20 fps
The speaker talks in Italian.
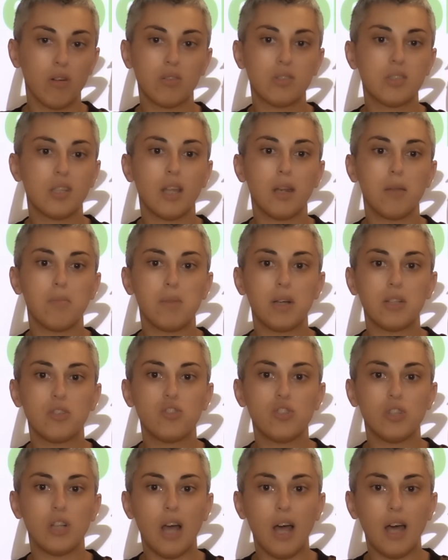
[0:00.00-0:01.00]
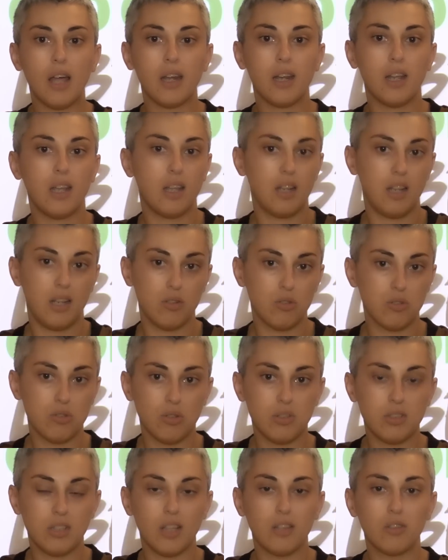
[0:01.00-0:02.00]
osare immaginare e non
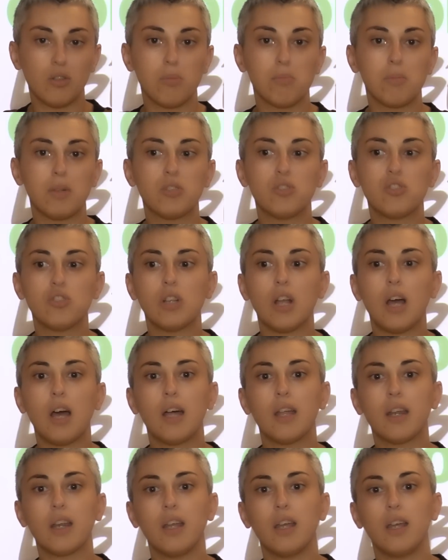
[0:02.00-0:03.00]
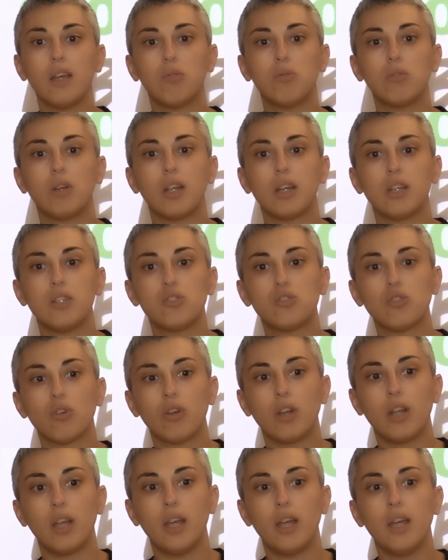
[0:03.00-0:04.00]
soltanto immaginare una
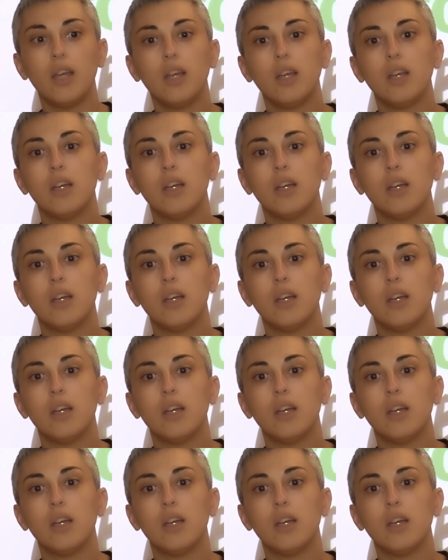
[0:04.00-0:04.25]
regione